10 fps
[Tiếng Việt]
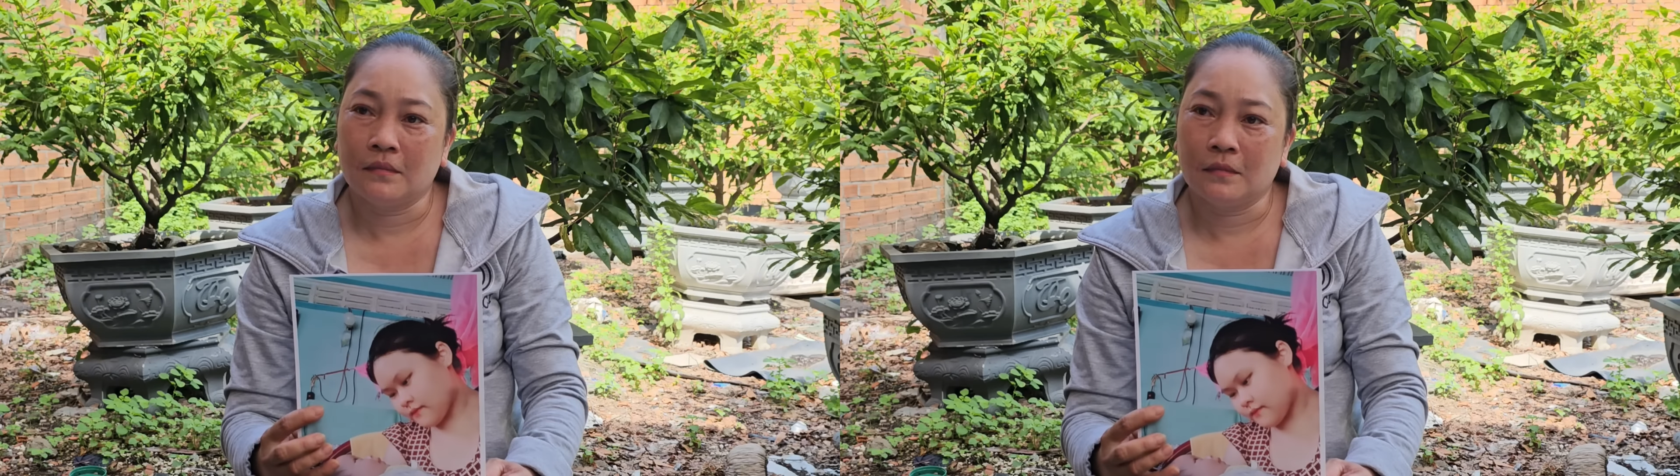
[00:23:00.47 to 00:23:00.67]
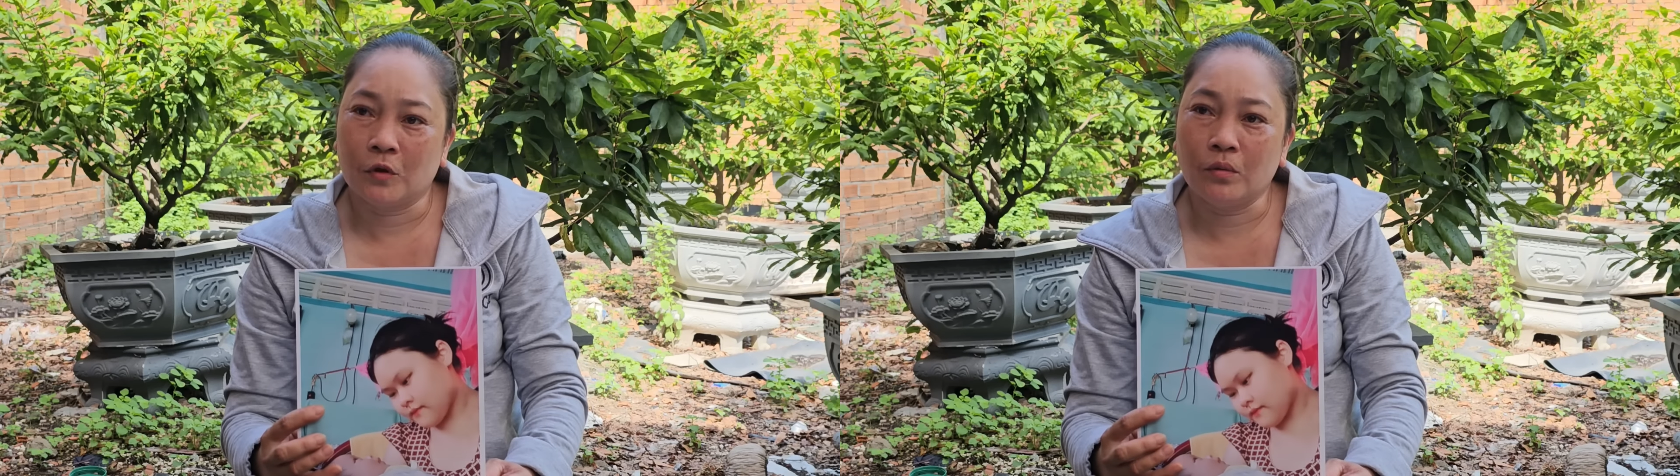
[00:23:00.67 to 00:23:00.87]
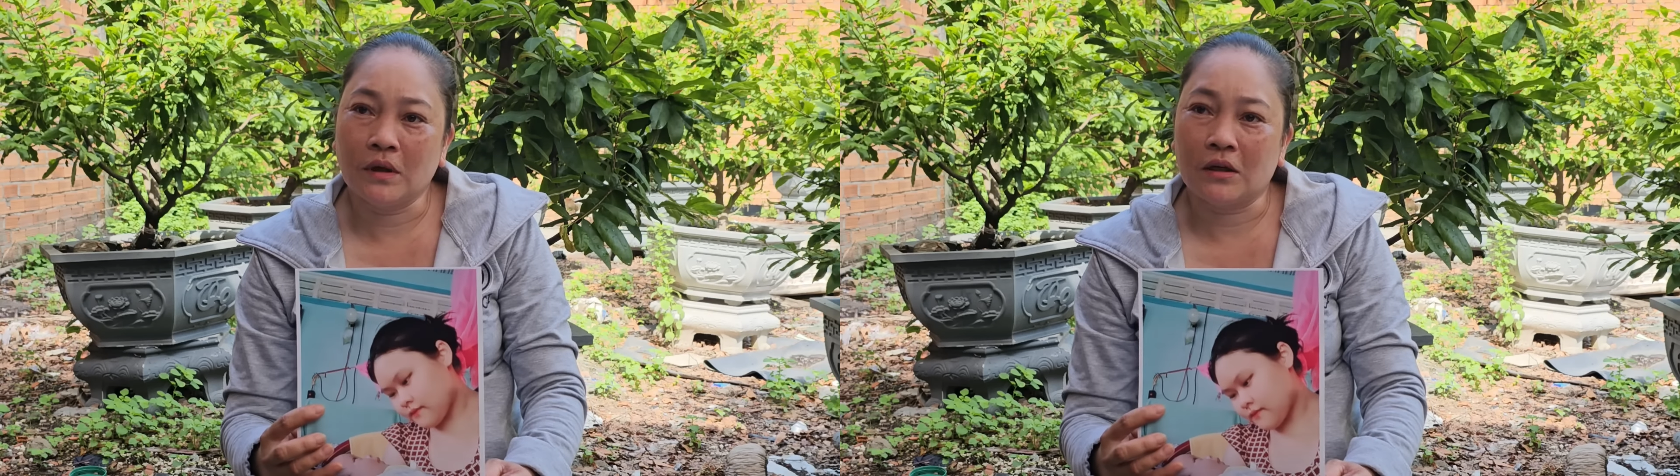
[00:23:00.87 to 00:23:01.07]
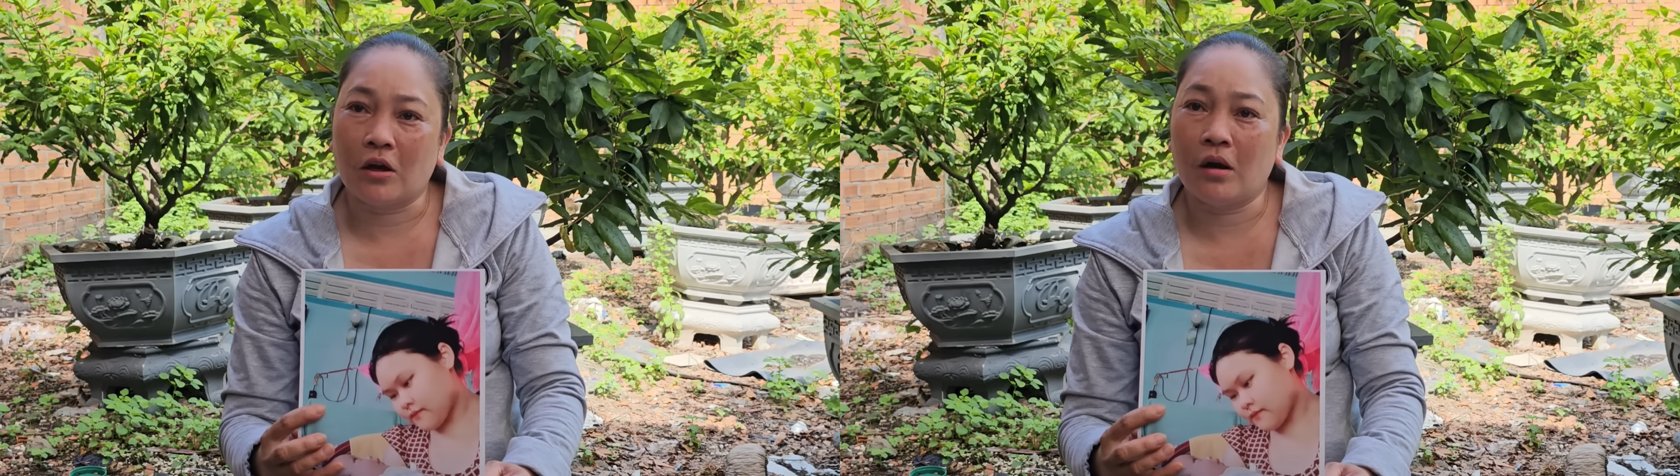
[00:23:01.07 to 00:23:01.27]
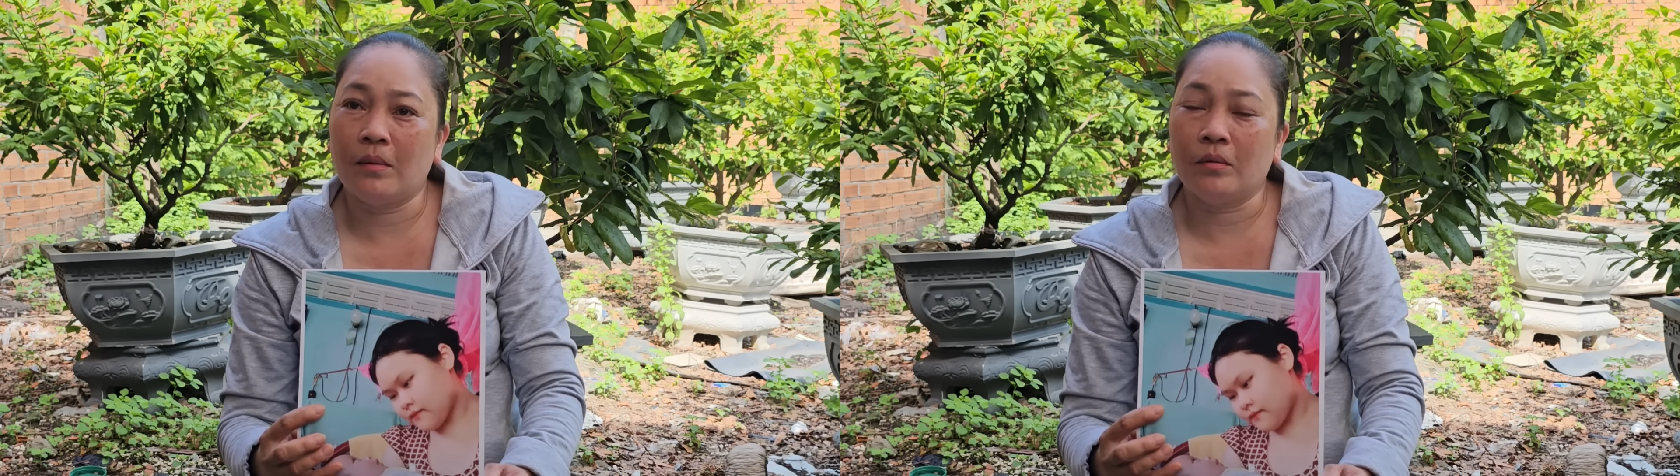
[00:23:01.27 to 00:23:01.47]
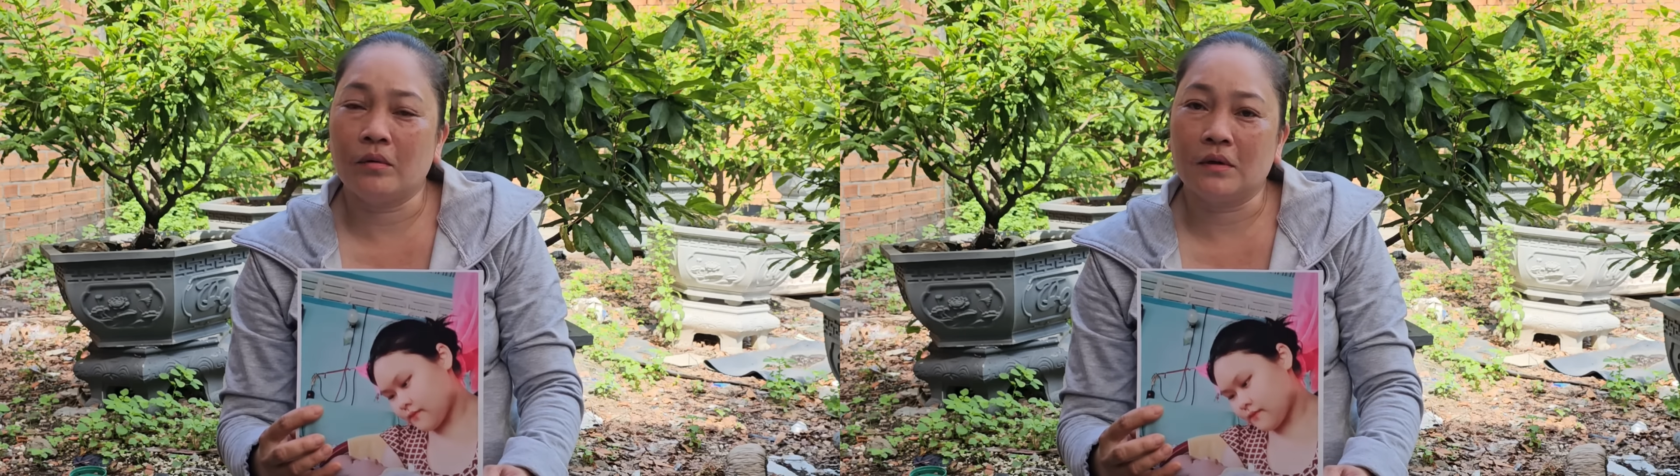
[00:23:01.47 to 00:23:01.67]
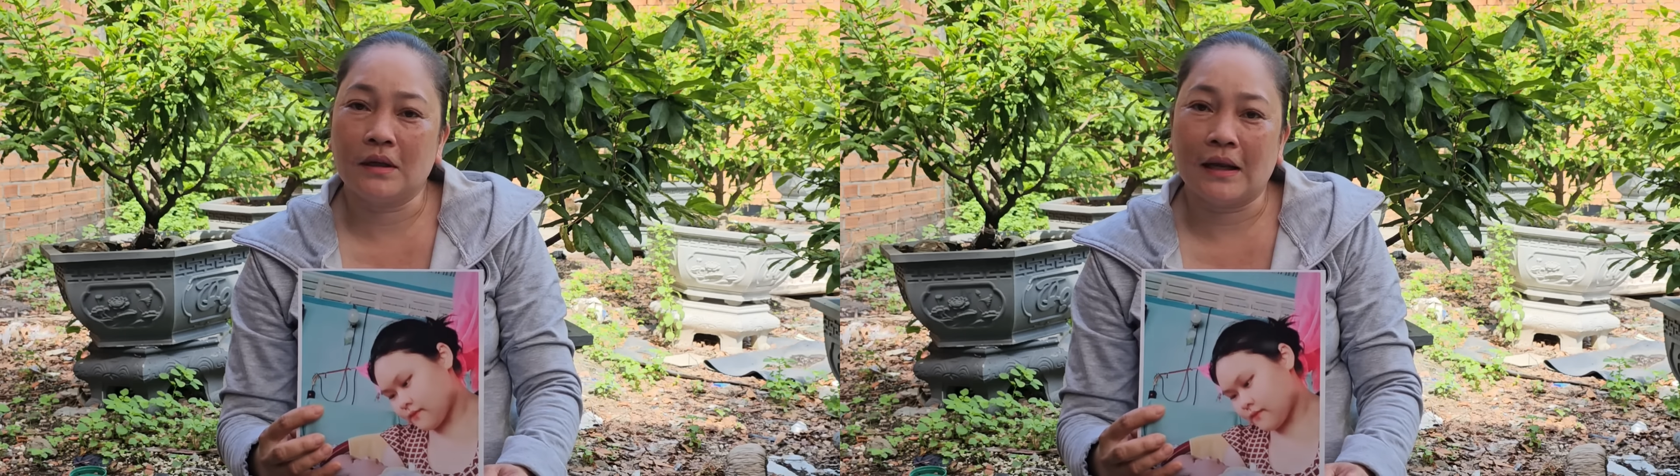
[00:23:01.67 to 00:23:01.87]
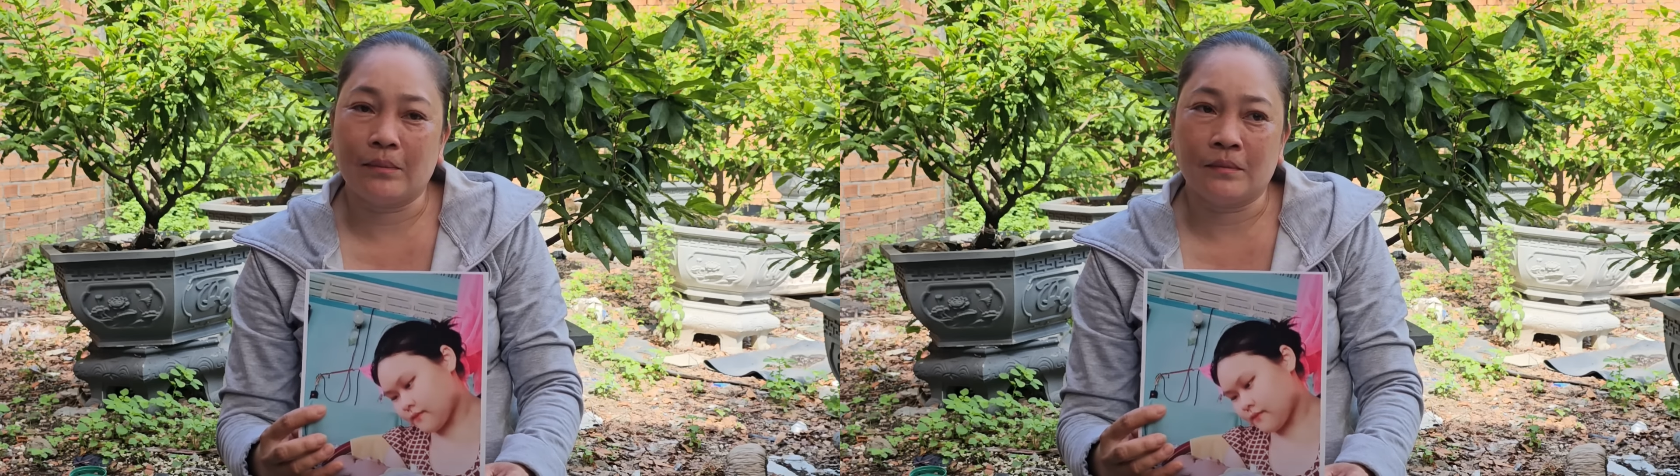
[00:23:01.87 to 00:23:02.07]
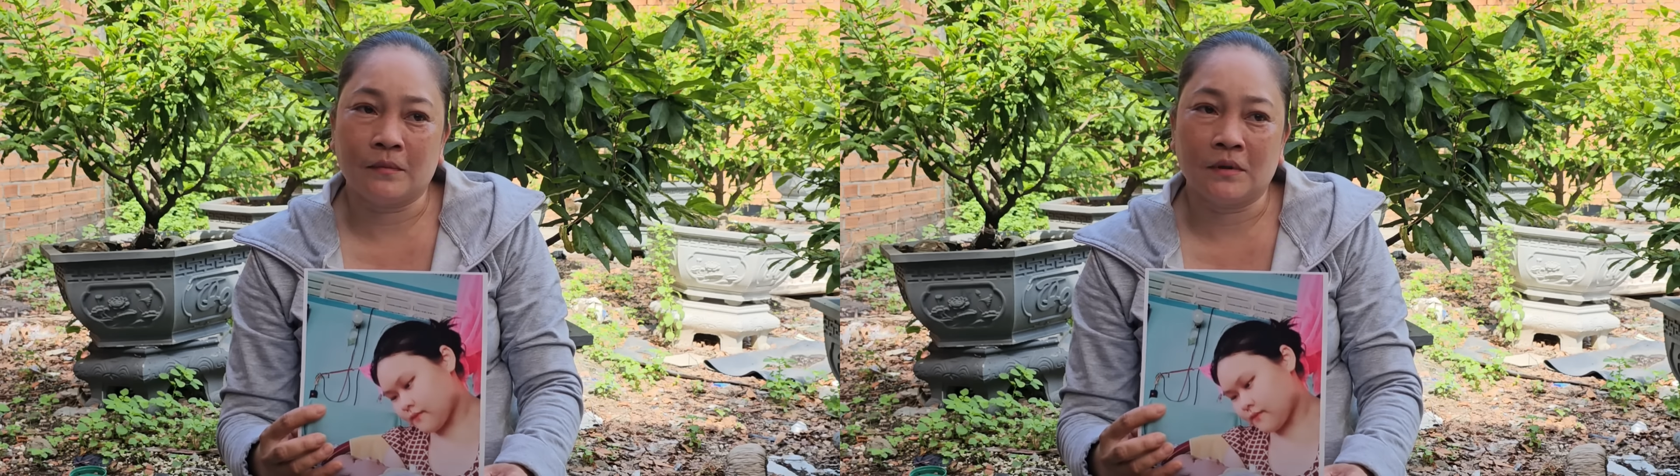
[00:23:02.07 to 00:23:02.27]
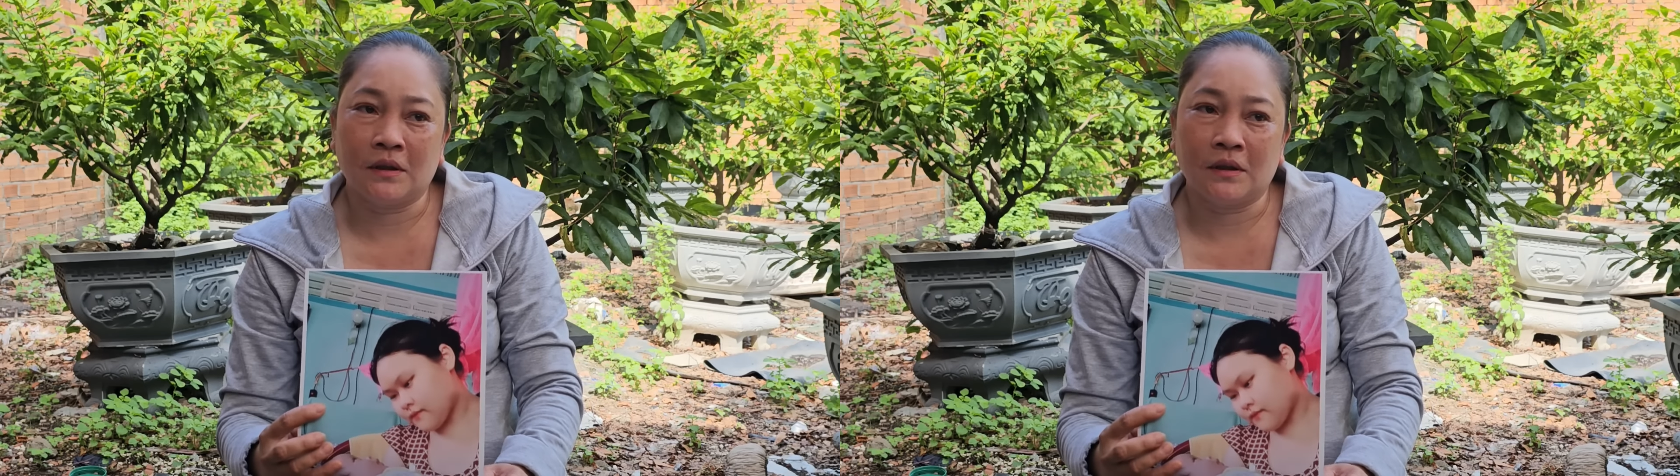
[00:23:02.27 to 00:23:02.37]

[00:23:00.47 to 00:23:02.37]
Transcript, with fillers: chủ nhà trọ mà ông còn đi làm